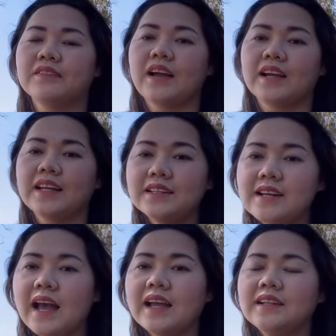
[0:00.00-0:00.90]
Và cái thứ
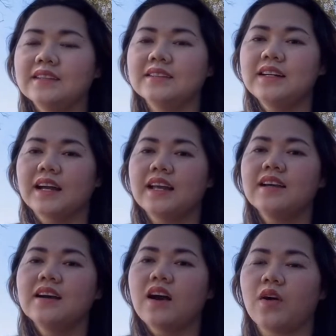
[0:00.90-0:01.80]
hai nữa là cái
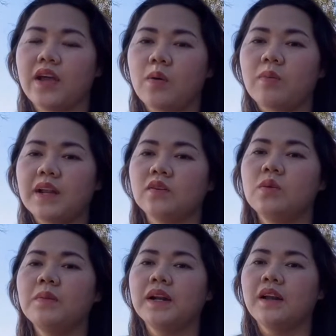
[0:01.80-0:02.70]
cơ hội học hành
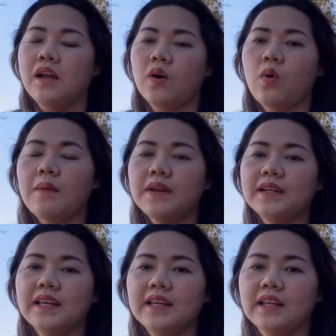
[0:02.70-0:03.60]
của mình. Qua bên
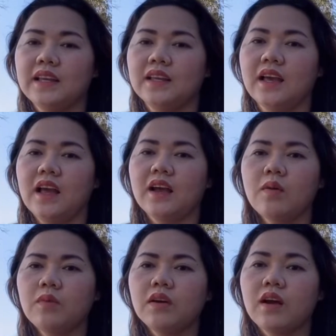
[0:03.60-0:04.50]
kia thì
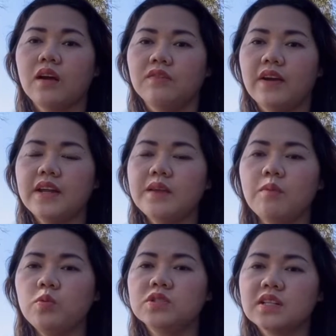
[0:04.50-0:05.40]
không có cần phải đi
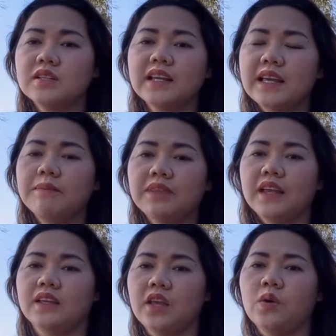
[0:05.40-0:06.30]
mưu sinh, đi kiếm
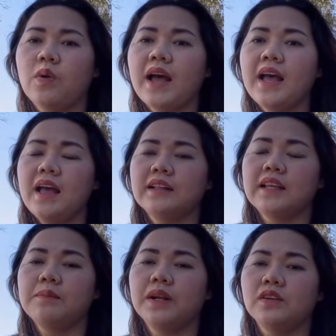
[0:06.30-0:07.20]
tiền nhiều quá,
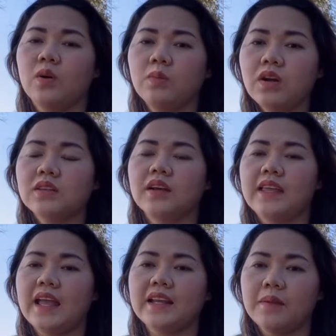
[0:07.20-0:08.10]
thì mình cũng có thời
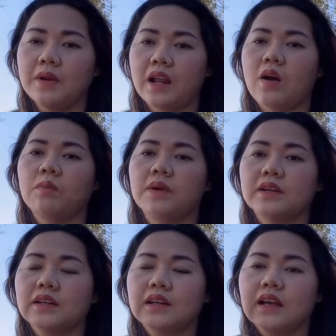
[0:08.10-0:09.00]
gian để mình học,
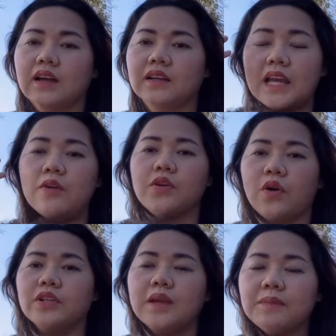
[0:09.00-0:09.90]
mình trau
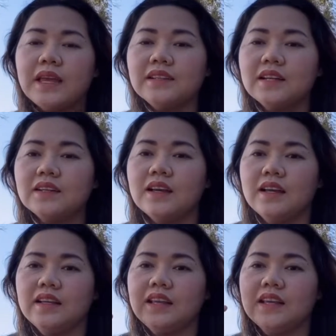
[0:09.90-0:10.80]
dồi thêm kiến thức.
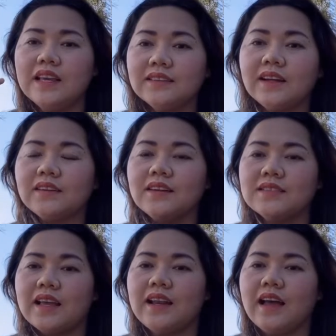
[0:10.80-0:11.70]
Vì kiến thức nó
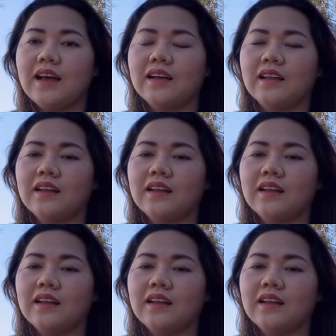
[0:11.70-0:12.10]
sẽ là